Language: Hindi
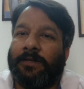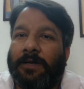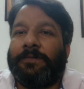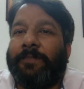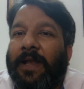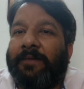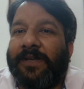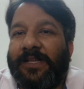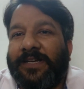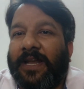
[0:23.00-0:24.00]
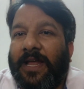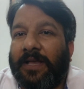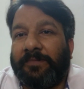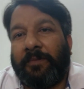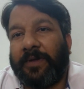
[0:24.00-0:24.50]
सबसे पहले हमें ये जानना
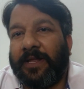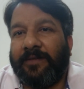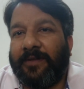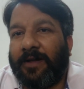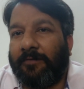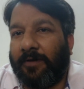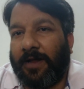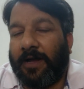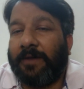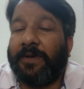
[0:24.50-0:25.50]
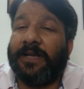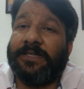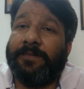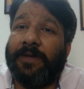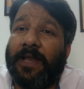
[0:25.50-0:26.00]
है कि मोहम्मद अली जिना कौन है अगर मैं
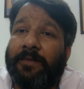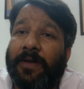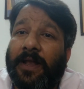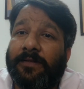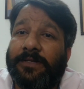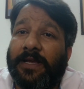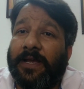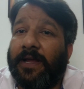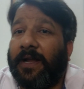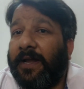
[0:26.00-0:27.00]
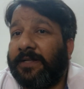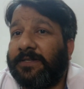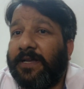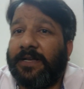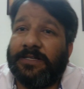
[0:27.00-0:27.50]
किसी भी ले मैन से इंडियन
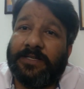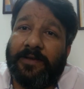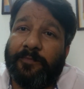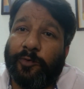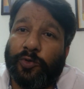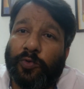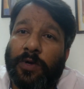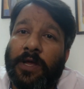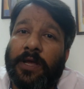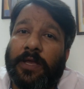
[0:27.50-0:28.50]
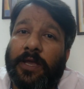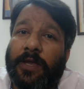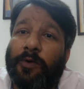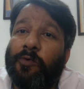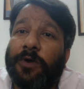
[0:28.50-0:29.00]
से किसी से भी पूछूं
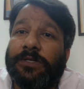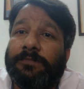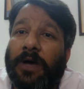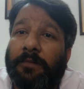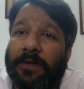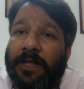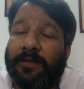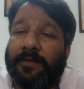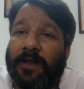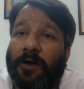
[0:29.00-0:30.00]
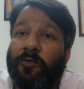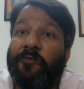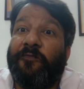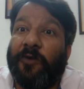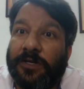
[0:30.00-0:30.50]
कि हु इज़ मोहम्मद अली जिना हु
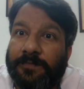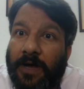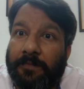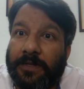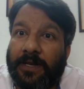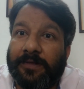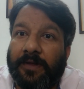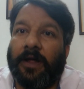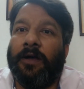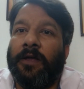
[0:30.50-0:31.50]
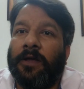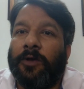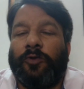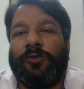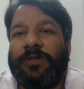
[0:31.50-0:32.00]
वॉज मोहम्मद अली जिना
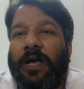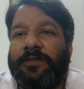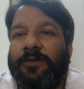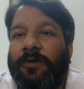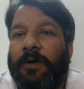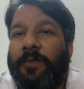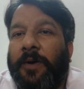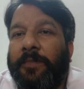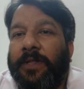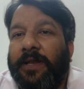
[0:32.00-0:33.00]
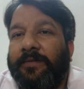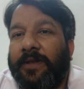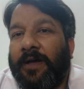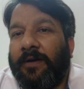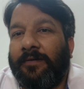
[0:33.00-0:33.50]
तो उसका आंसर होगा मोहम्मद अली
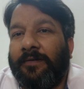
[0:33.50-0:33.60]
जिना